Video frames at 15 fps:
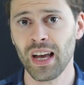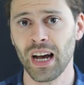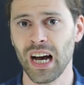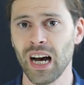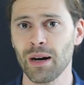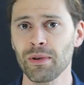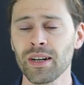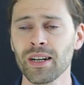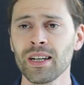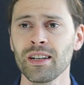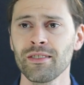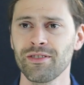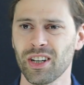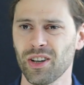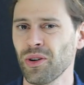Aber
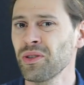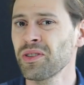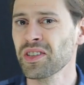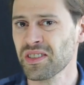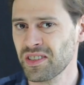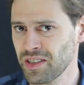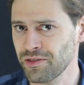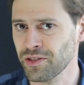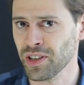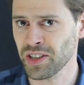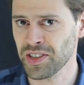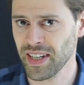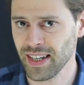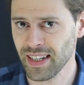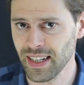wir können es nicht
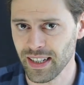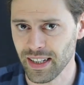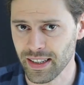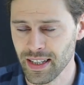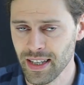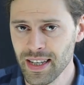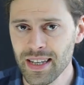wirklich erklären.